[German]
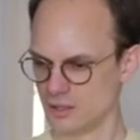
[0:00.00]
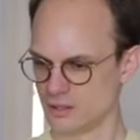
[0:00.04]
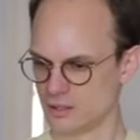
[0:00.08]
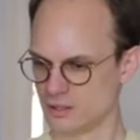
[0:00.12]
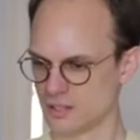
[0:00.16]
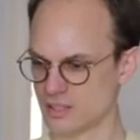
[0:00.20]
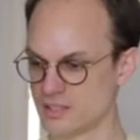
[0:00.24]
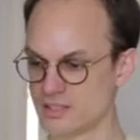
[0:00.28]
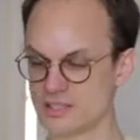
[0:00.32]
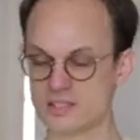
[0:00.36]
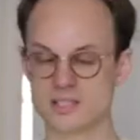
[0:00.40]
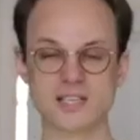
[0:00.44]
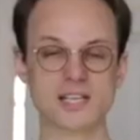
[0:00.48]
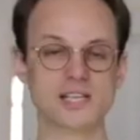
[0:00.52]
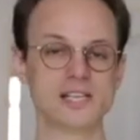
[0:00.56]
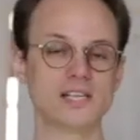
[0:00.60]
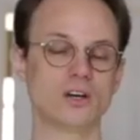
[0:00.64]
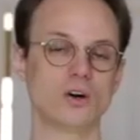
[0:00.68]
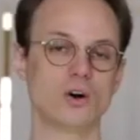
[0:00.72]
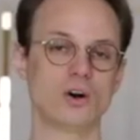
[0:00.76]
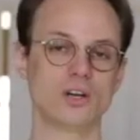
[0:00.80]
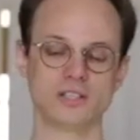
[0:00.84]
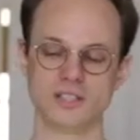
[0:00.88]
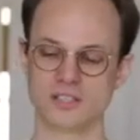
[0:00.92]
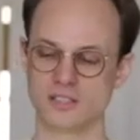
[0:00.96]
Das Ziel
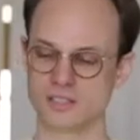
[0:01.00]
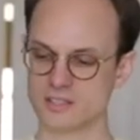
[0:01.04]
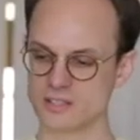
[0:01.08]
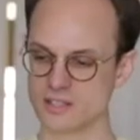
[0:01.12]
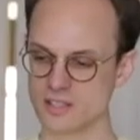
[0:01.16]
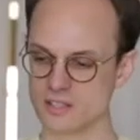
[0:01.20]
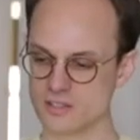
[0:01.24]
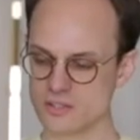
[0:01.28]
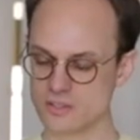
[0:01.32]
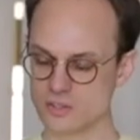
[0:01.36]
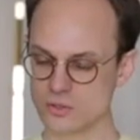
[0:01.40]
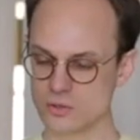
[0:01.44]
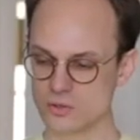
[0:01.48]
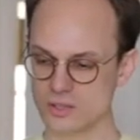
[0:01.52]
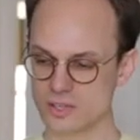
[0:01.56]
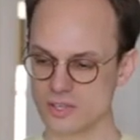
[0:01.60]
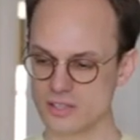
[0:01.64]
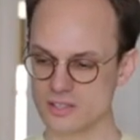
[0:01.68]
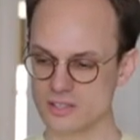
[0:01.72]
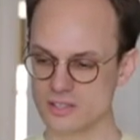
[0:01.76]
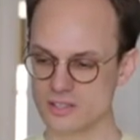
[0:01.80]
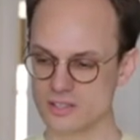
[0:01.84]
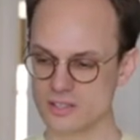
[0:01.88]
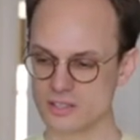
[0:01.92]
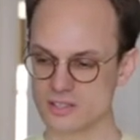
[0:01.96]
der heutigen Sitzung
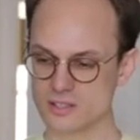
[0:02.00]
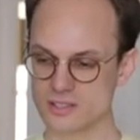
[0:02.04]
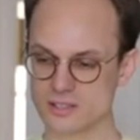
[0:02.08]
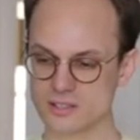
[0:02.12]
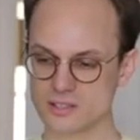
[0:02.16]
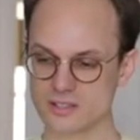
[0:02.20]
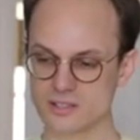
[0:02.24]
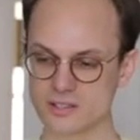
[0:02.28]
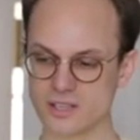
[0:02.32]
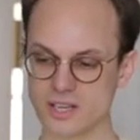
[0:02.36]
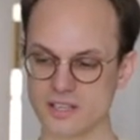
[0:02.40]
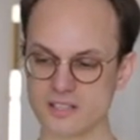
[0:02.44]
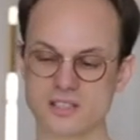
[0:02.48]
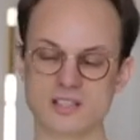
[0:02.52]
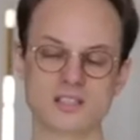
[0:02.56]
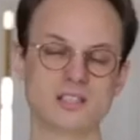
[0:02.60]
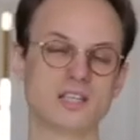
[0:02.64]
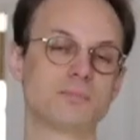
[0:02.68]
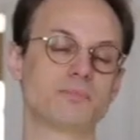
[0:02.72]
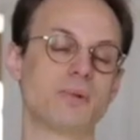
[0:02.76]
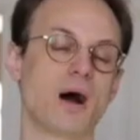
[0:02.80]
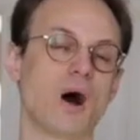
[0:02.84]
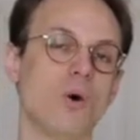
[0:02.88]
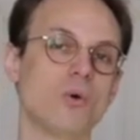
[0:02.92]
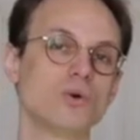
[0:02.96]
ist es, dass Sie die
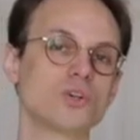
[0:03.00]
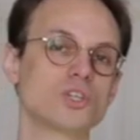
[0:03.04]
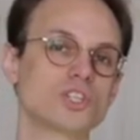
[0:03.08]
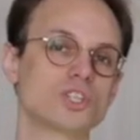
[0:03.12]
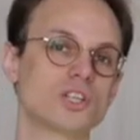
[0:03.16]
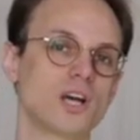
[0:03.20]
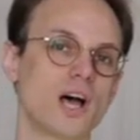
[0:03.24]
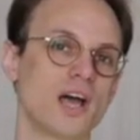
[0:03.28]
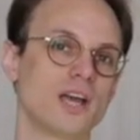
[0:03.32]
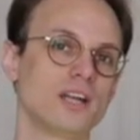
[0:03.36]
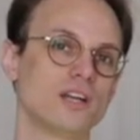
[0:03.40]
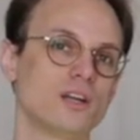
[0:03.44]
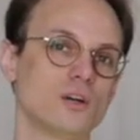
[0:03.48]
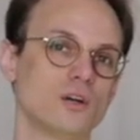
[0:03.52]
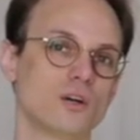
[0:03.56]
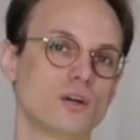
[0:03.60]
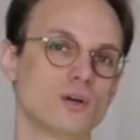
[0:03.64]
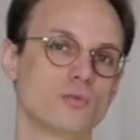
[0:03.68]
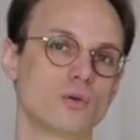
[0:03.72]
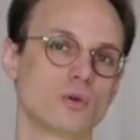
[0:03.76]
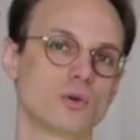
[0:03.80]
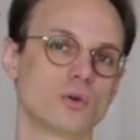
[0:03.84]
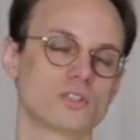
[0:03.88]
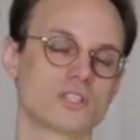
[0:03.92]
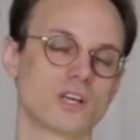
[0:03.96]
Bausteine
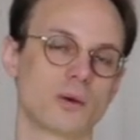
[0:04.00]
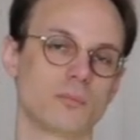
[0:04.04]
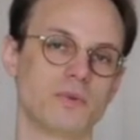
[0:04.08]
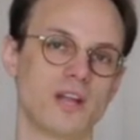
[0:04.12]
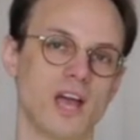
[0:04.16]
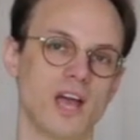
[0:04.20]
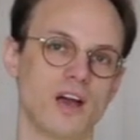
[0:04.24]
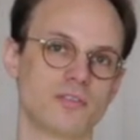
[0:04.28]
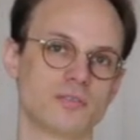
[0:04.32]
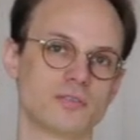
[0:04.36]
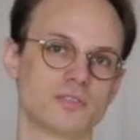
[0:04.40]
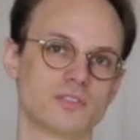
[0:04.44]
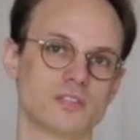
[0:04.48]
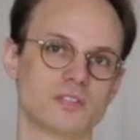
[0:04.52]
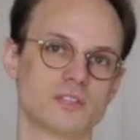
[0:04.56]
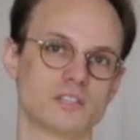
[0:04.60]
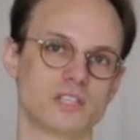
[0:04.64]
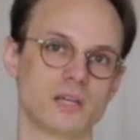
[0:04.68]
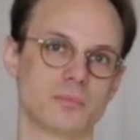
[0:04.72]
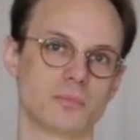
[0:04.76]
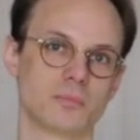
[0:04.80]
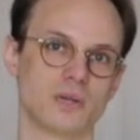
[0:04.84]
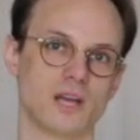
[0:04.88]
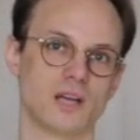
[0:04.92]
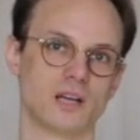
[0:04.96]
von unserem
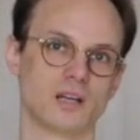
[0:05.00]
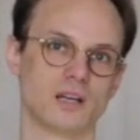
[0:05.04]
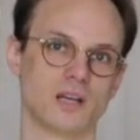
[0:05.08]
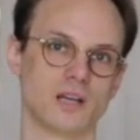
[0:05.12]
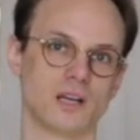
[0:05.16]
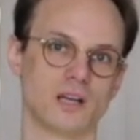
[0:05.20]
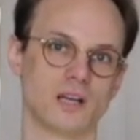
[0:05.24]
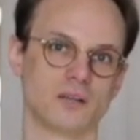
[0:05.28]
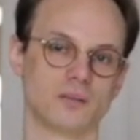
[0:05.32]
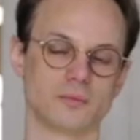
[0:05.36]
Nervensystem kennenlernen.